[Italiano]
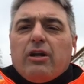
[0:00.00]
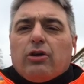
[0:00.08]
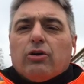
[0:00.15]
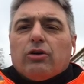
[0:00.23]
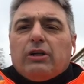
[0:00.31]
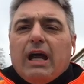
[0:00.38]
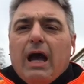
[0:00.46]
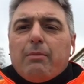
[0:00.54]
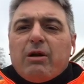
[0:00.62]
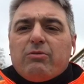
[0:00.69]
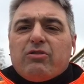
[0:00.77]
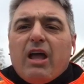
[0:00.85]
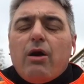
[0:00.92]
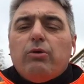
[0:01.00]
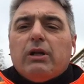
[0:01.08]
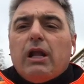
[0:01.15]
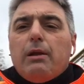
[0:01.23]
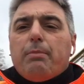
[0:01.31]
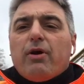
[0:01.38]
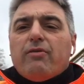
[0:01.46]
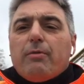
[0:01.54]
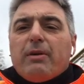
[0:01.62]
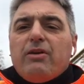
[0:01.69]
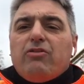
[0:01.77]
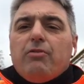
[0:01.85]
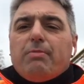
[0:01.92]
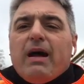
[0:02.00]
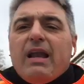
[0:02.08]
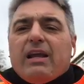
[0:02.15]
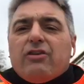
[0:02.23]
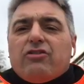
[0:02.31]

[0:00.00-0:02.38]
al cono di Abrams è una delle prove principali